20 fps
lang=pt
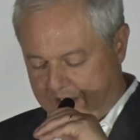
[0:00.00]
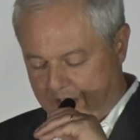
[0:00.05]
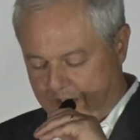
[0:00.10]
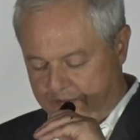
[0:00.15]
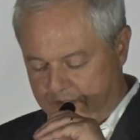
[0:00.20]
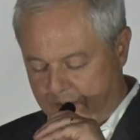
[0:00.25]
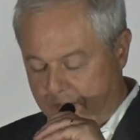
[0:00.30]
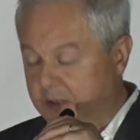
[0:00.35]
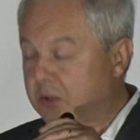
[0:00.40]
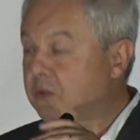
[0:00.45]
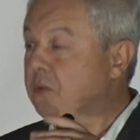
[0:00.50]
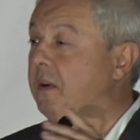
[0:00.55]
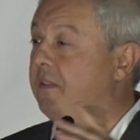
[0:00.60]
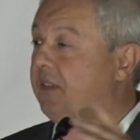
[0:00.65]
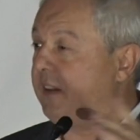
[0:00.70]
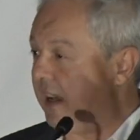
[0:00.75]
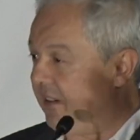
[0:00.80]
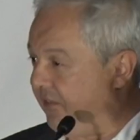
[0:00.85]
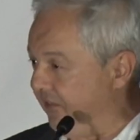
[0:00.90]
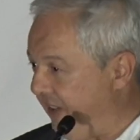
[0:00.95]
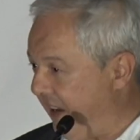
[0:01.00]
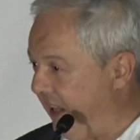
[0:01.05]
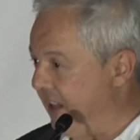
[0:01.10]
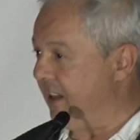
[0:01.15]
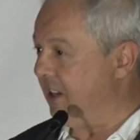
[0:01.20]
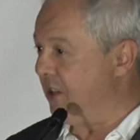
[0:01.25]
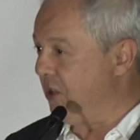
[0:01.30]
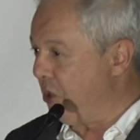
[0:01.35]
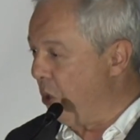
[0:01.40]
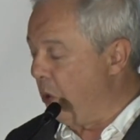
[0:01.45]
obviamente não haverá
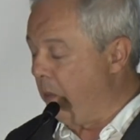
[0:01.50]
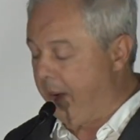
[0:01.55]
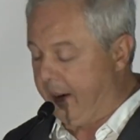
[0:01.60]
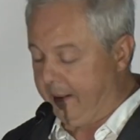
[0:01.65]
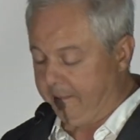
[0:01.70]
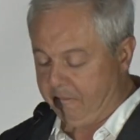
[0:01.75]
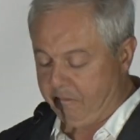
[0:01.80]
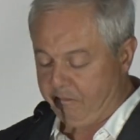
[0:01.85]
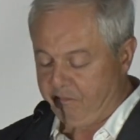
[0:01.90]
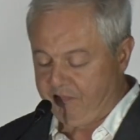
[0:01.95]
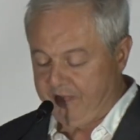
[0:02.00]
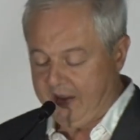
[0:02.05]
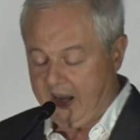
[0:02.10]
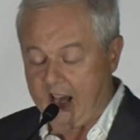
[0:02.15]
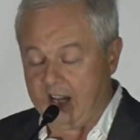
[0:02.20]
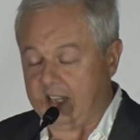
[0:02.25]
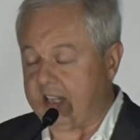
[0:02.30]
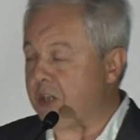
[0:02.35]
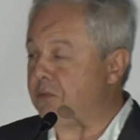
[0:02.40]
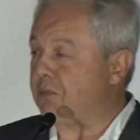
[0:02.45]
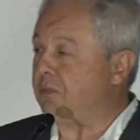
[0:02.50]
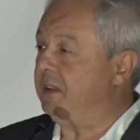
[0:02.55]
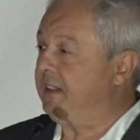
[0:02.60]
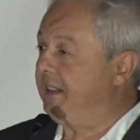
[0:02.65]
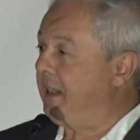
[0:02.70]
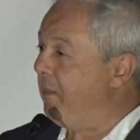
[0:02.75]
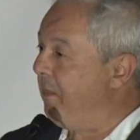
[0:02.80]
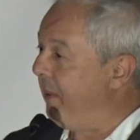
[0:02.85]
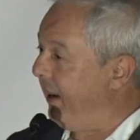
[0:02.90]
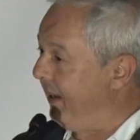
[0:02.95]
falha nenhuma. Aliás,
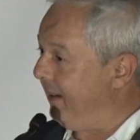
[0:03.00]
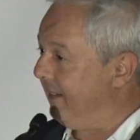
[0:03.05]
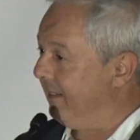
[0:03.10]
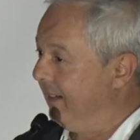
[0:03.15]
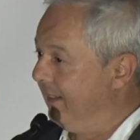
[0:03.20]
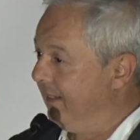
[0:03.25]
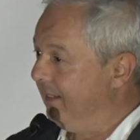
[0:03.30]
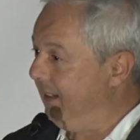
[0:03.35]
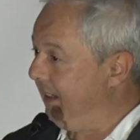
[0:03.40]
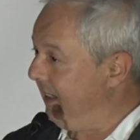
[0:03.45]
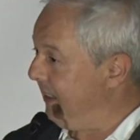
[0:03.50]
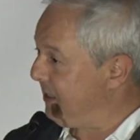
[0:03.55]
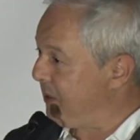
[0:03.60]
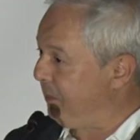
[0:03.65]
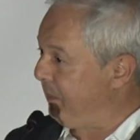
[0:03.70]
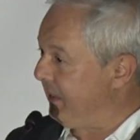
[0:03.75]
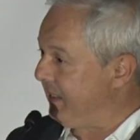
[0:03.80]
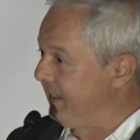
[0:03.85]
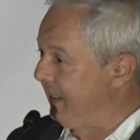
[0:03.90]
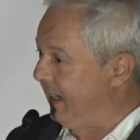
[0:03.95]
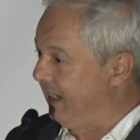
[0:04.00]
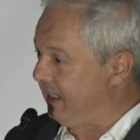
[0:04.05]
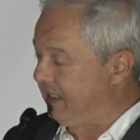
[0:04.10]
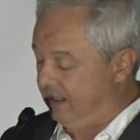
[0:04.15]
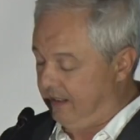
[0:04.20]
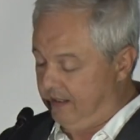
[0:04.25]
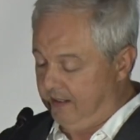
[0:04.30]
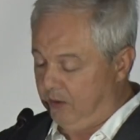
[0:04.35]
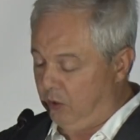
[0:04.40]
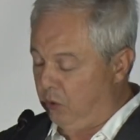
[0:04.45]
também, diga-se
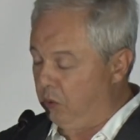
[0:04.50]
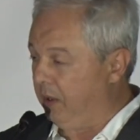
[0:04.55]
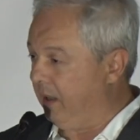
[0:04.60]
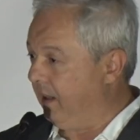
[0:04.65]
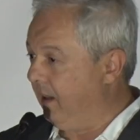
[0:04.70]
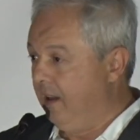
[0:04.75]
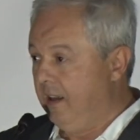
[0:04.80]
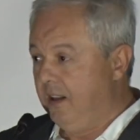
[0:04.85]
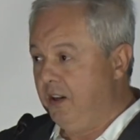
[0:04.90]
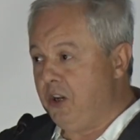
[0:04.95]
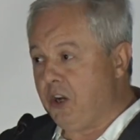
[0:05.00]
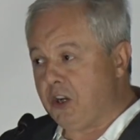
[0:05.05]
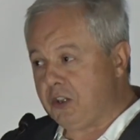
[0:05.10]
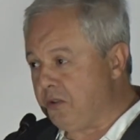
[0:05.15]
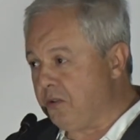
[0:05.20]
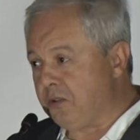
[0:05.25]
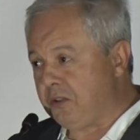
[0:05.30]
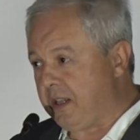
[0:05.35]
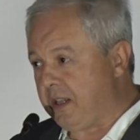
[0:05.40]
passagem, Rui, nós não